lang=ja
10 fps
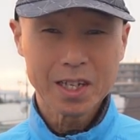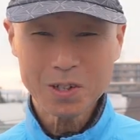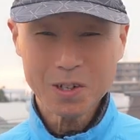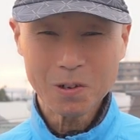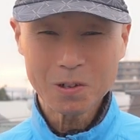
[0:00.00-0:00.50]

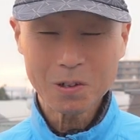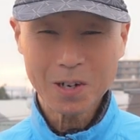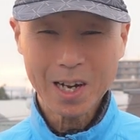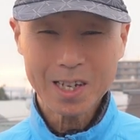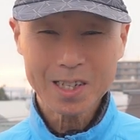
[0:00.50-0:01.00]
日本語
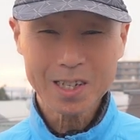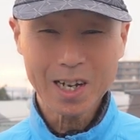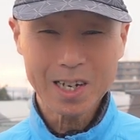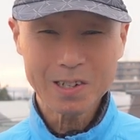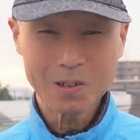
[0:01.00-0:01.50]
が
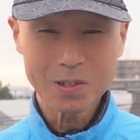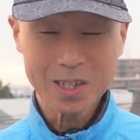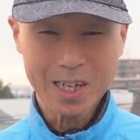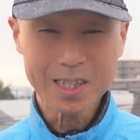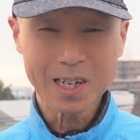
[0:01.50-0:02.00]
使えるように
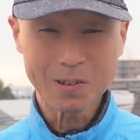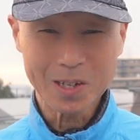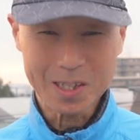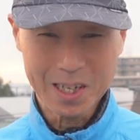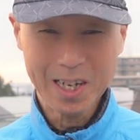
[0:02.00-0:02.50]
なったよう
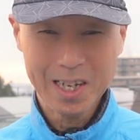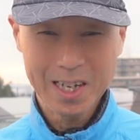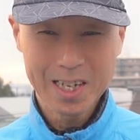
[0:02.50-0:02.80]
ですね